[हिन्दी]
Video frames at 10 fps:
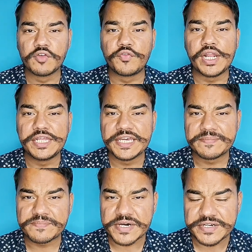विलियम
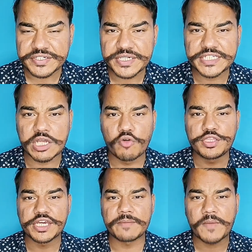बर्न्स ने
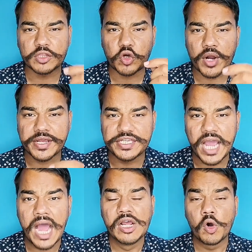सऊदी अरब का दौरा
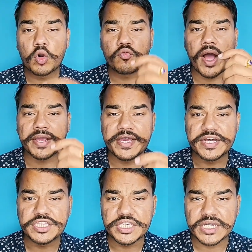किया और वहां के
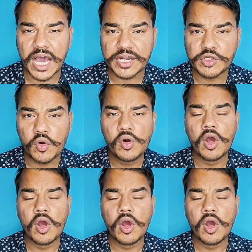अधिकारियों